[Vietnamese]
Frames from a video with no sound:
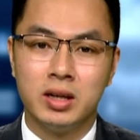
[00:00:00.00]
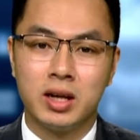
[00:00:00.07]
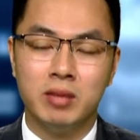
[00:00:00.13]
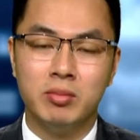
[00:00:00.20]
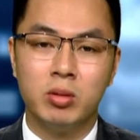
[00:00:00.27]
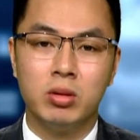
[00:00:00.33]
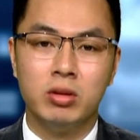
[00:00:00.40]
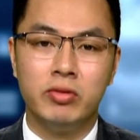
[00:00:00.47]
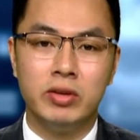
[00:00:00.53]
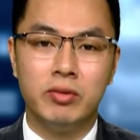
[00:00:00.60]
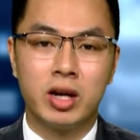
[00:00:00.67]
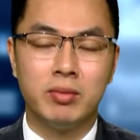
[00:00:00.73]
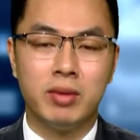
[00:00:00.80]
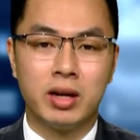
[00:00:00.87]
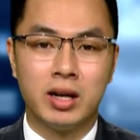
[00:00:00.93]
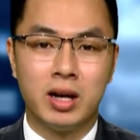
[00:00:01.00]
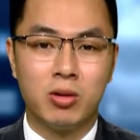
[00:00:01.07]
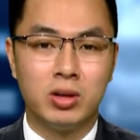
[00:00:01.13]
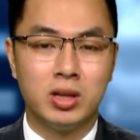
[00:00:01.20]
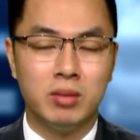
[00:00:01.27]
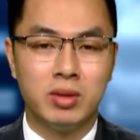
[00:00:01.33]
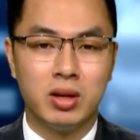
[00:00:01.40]
Cảm ơn quý vị và các bạn đã
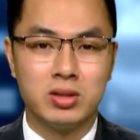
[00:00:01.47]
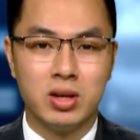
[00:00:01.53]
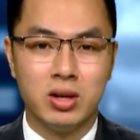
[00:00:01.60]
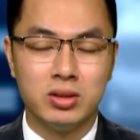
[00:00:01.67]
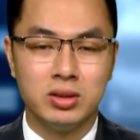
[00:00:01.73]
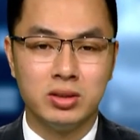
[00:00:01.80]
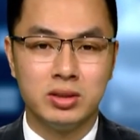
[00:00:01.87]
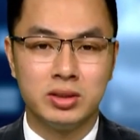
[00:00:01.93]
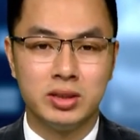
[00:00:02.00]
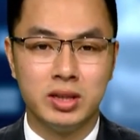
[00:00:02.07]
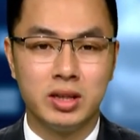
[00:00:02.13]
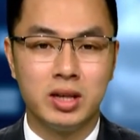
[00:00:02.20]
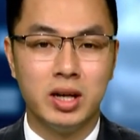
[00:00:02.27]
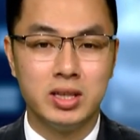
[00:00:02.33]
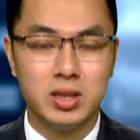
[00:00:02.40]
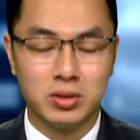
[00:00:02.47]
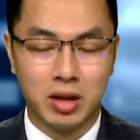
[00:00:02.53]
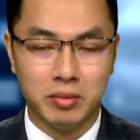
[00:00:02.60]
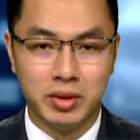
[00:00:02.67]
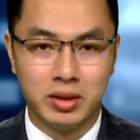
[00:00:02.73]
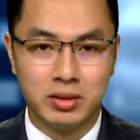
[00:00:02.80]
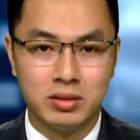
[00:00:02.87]
quan tâm theo dõi. Xin kính chào
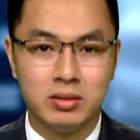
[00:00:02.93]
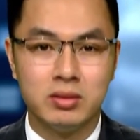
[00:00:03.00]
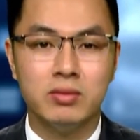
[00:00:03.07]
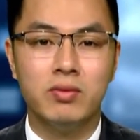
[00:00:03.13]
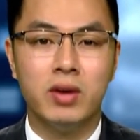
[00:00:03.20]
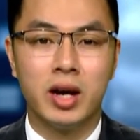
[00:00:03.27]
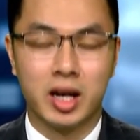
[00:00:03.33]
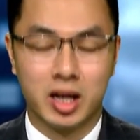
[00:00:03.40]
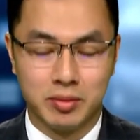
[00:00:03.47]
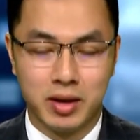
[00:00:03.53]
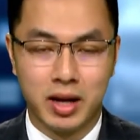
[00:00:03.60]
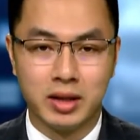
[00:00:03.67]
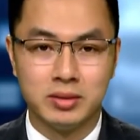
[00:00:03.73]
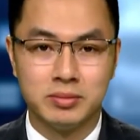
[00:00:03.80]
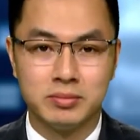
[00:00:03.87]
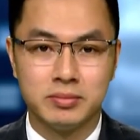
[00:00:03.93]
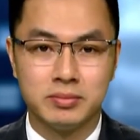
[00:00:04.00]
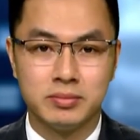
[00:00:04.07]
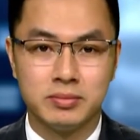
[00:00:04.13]
tạm biệt và hẹn gặp lại.